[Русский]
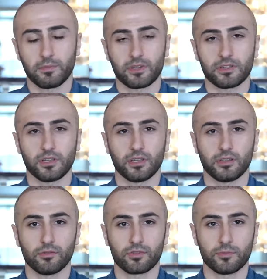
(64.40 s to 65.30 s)

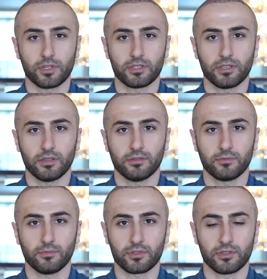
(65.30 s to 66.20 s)
прошла успешно.
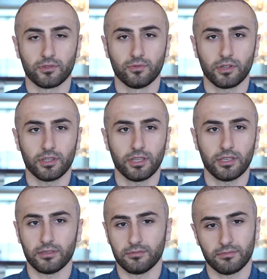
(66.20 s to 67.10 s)
После двух
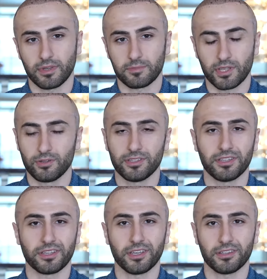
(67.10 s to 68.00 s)
дней абсолютно
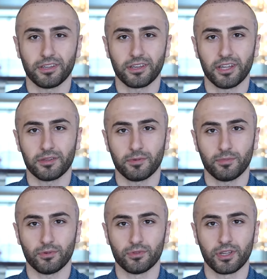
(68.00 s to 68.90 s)
никаких нареканий по
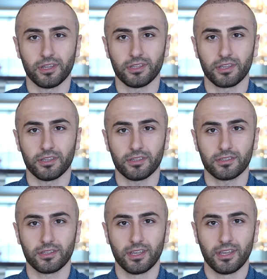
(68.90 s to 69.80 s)
поводу клиники нет.
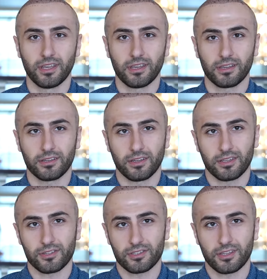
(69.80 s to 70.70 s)

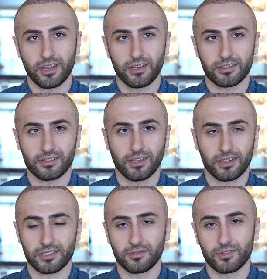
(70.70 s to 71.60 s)
Конечно, реальность
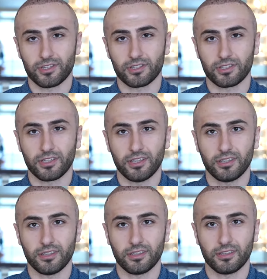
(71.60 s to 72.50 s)
гораздо выше
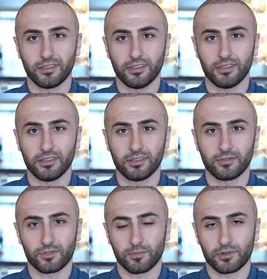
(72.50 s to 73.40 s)
ожиданий,
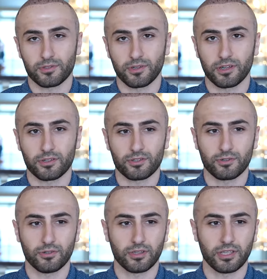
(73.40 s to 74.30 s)
и все прошло
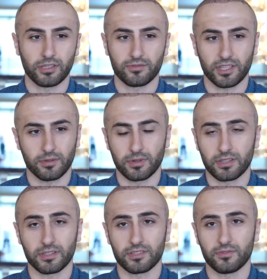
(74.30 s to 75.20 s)
хорошо, и вся
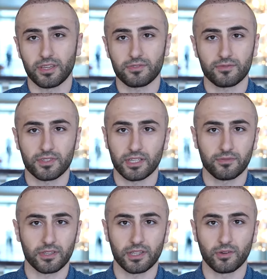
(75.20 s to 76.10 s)
обратная связь, все
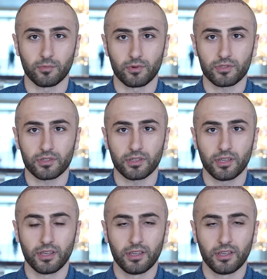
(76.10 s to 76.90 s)
ответы на вопросы.